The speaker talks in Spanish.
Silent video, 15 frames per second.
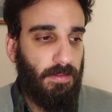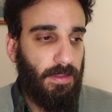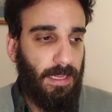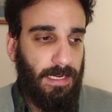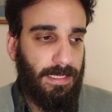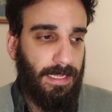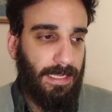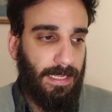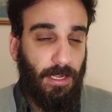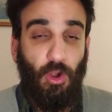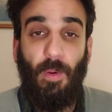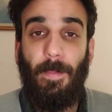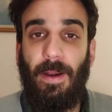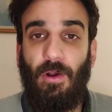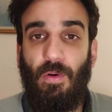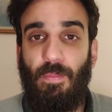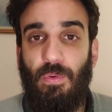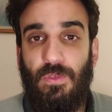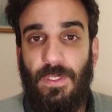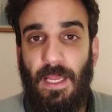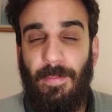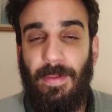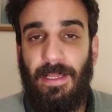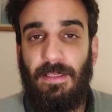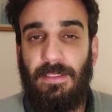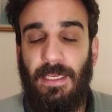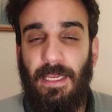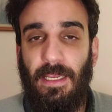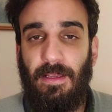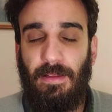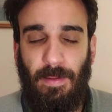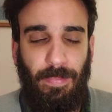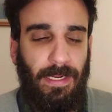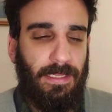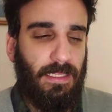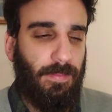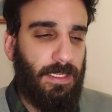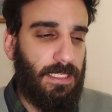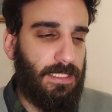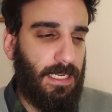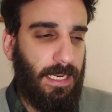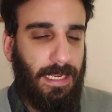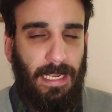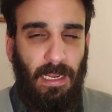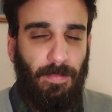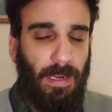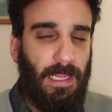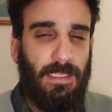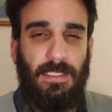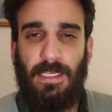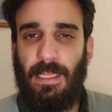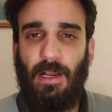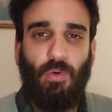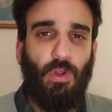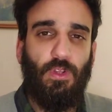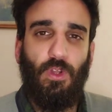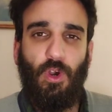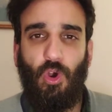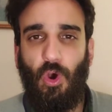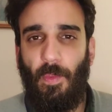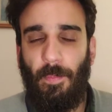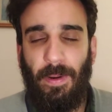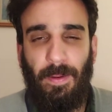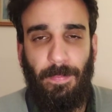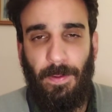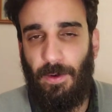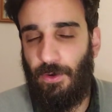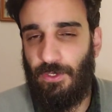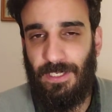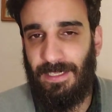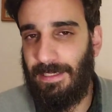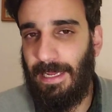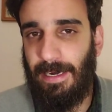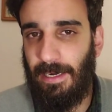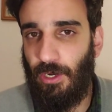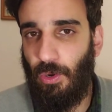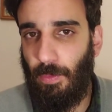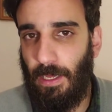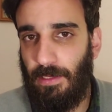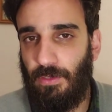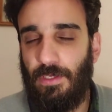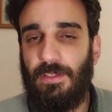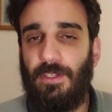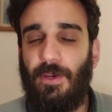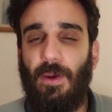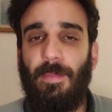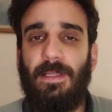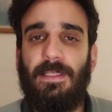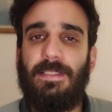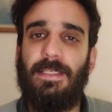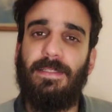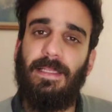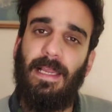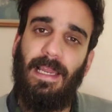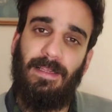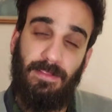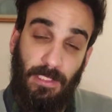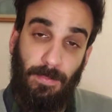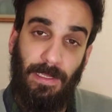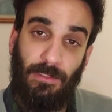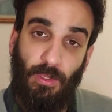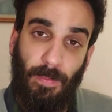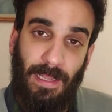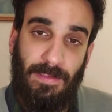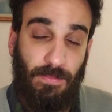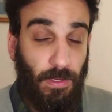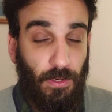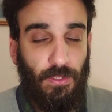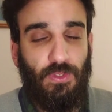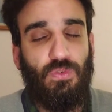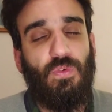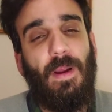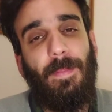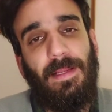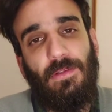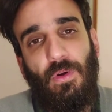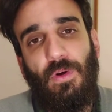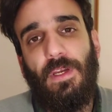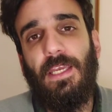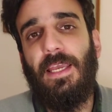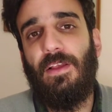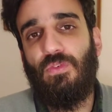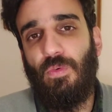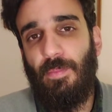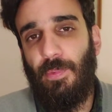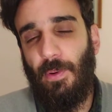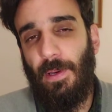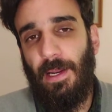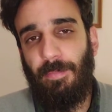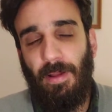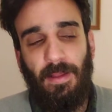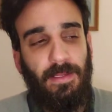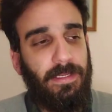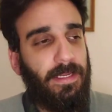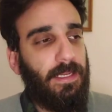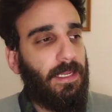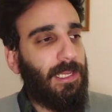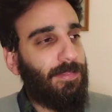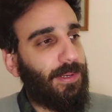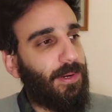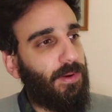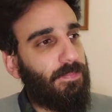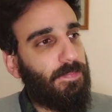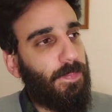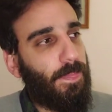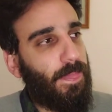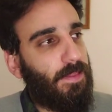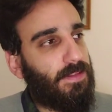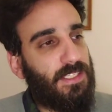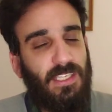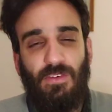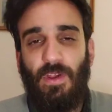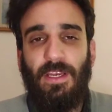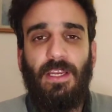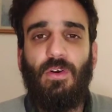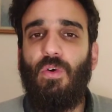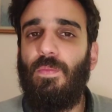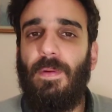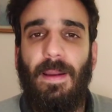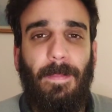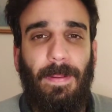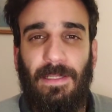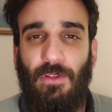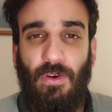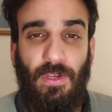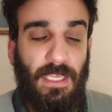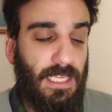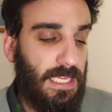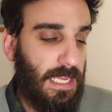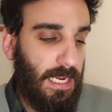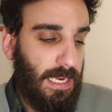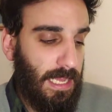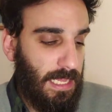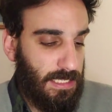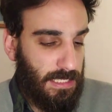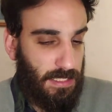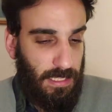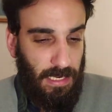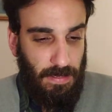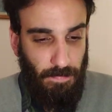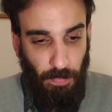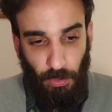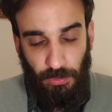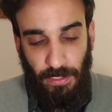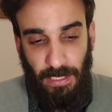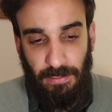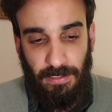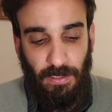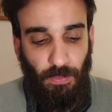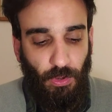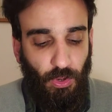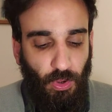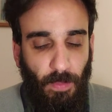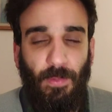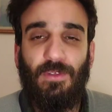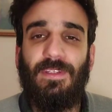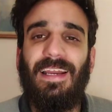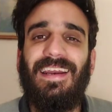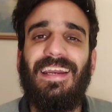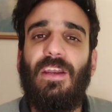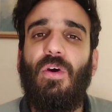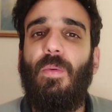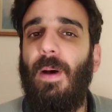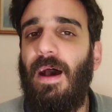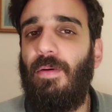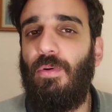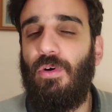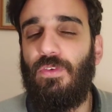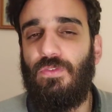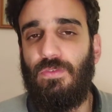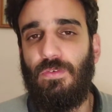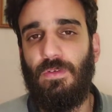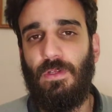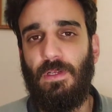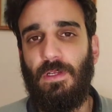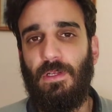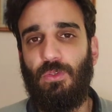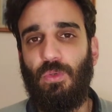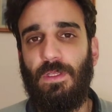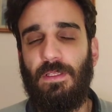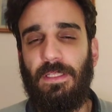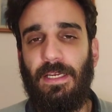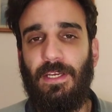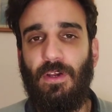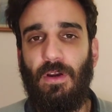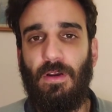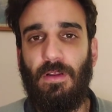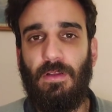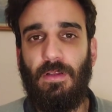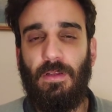Alguien que compra compulsivamente, aparentemente se le calma la ansiedad cuando compra, pero no se está renovando interiormente, se está lastimando más. Bueno, eso es una patología, es un problema. Pero si no hay ninguna patología, nada así tan importante, es bueno, ¿cómo te renovás vos tu interior?